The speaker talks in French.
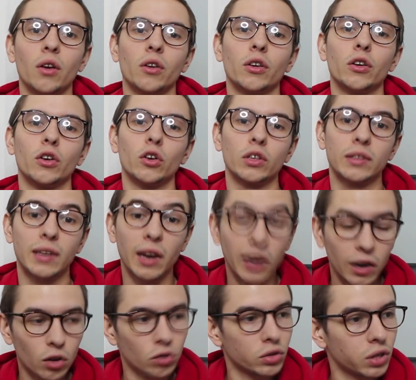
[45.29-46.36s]
Euh, très
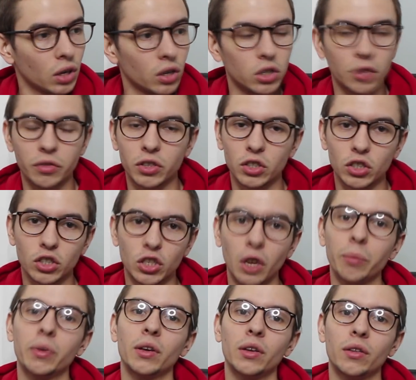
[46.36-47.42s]
grande salle, j'avais
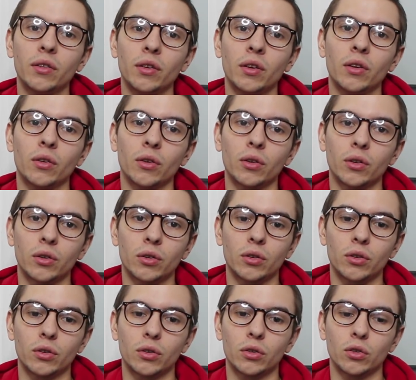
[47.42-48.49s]
jamais été
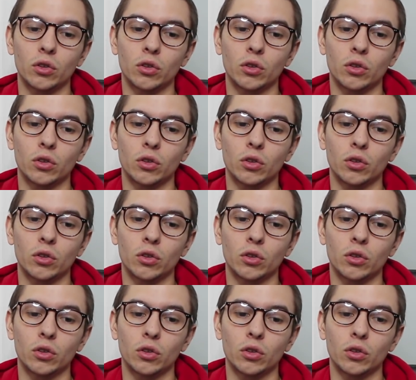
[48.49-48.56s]
euh,